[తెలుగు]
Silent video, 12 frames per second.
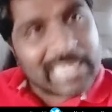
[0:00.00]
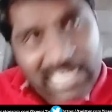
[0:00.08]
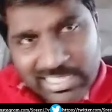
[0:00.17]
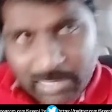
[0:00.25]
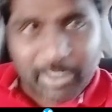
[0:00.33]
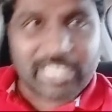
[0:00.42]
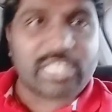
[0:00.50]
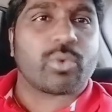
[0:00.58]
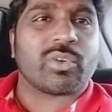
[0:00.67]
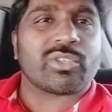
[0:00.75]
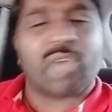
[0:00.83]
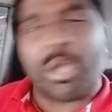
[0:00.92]
ఈ రాష్ట్ర
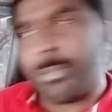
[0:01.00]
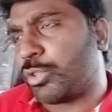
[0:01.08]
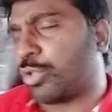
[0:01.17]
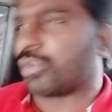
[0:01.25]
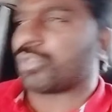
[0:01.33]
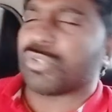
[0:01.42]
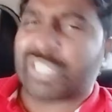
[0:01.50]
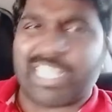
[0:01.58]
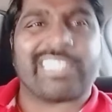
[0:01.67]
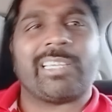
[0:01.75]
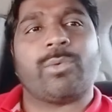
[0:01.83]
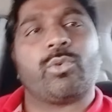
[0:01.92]
ప్రజల కోసం అభివృద్ధి కోసం
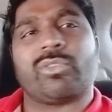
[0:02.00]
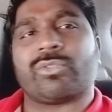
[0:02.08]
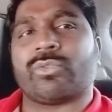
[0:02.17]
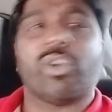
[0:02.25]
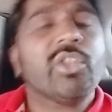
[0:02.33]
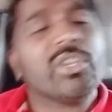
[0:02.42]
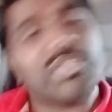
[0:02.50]
సంక్షేమం కోసం